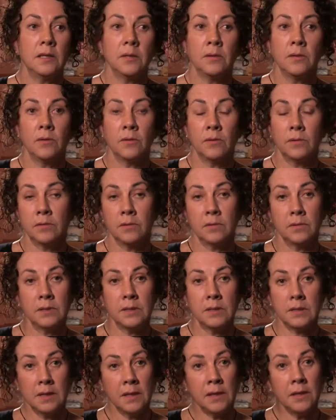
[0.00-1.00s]
Il euh,
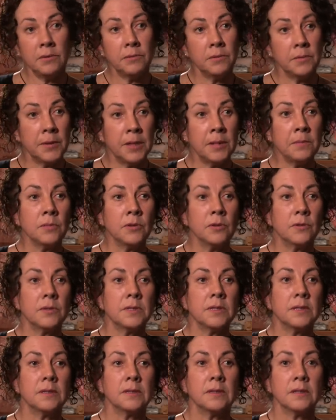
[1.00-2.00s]
disait lui-même que
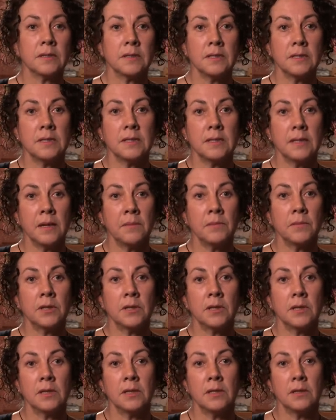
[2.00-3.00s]
c'était un système
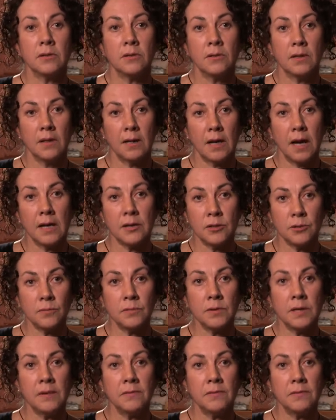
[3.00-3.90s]
qui, à son